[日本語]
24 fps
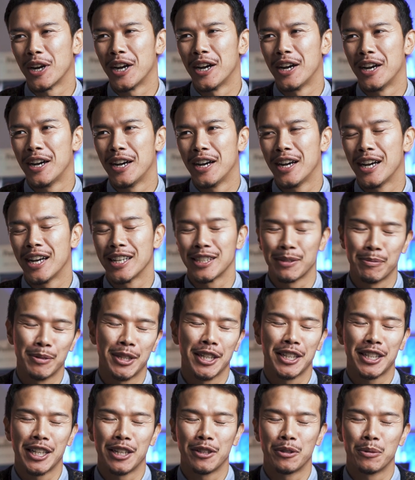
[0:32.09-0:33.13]
画始めて
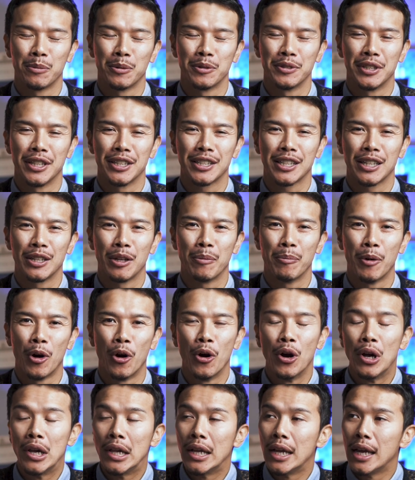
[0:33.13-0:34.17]
いきたいと思うんですけど
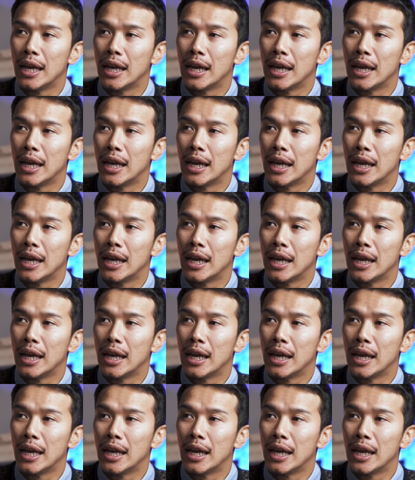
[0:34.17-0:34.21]
も、